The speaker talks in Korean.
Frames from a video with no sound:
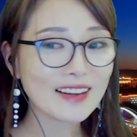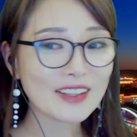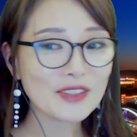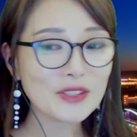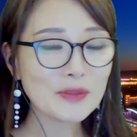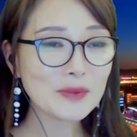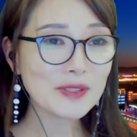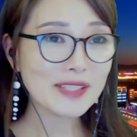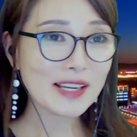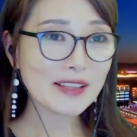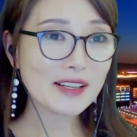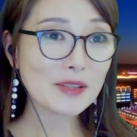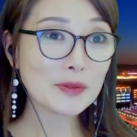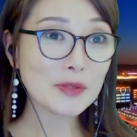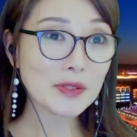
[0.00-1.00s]
유튜브
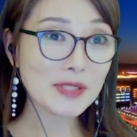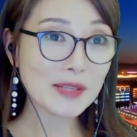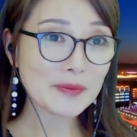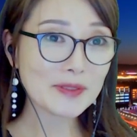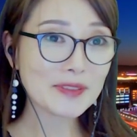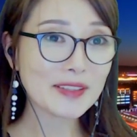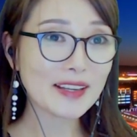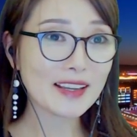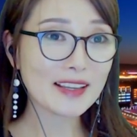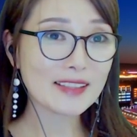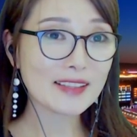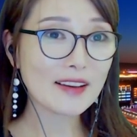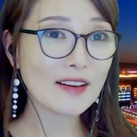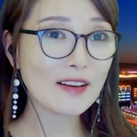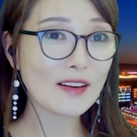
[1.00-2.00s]
채널
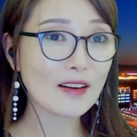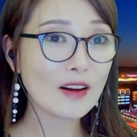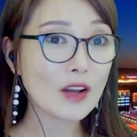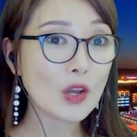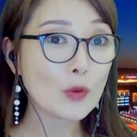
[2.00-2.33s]
구독자분들에게서